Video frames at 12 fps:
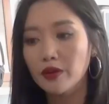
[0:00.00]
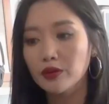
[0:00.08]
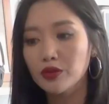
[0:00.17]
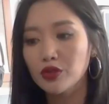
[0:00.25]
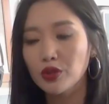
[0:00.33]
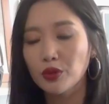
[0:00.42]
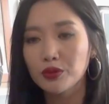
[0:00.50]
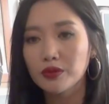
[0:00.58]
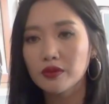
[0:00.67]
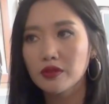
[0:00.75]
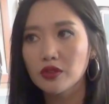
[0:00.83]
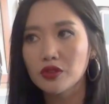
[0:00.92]
有休，
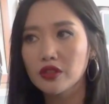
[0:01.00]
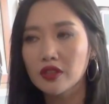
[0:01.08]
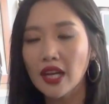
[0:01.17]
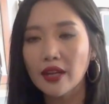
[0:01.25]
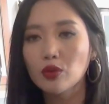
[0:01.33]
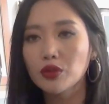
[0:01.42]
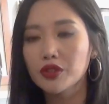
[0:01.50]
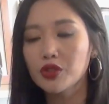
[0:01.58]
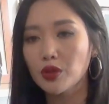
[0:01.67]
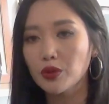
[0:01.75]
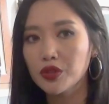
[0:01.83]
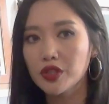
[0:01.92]
就是太多的
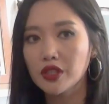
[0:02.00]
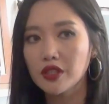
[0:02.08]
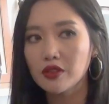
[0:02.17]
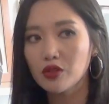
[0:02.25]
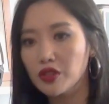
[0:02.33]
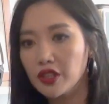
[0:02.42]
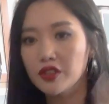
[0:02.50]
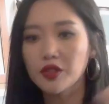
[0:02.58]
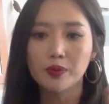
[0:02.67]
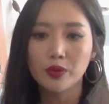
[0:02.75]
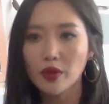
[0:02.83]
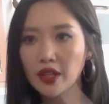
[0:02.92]
休息，就一
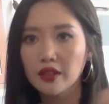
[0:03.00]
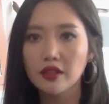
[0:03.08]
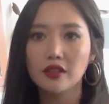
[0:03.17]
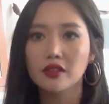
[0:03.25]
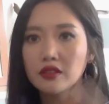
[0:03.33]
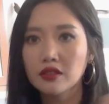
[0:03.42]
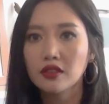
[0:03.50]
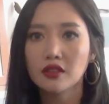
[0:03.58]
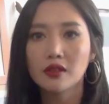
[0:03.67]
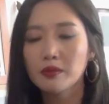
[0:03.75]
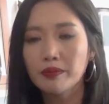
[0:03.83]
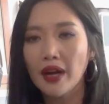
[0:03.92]
直不断的
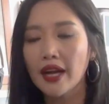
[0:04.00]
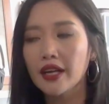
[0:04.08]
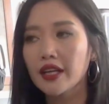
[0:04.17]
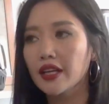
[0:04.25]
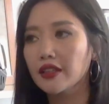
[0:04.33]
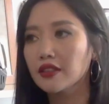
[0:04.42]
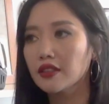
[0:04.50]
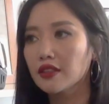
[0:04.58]
排练，